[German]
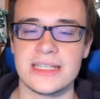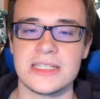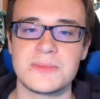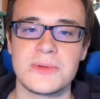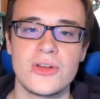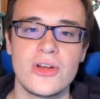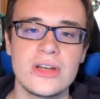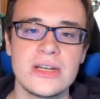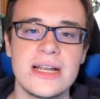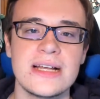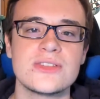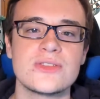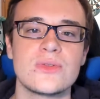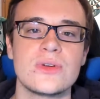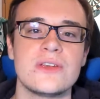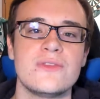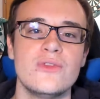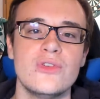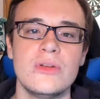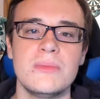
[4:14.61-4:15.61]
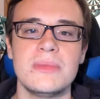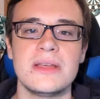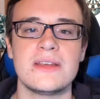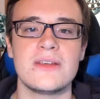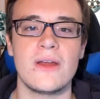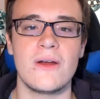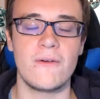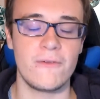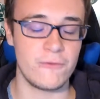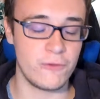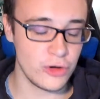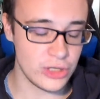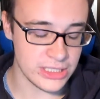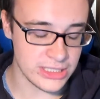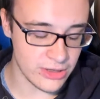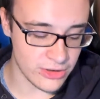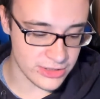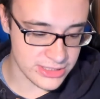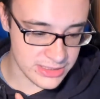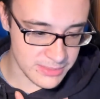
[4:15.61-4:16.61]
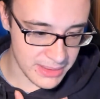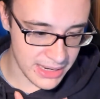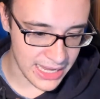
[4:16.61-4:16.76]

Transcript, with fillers: Das bedeutet also, ich würde mich wirklich aus dem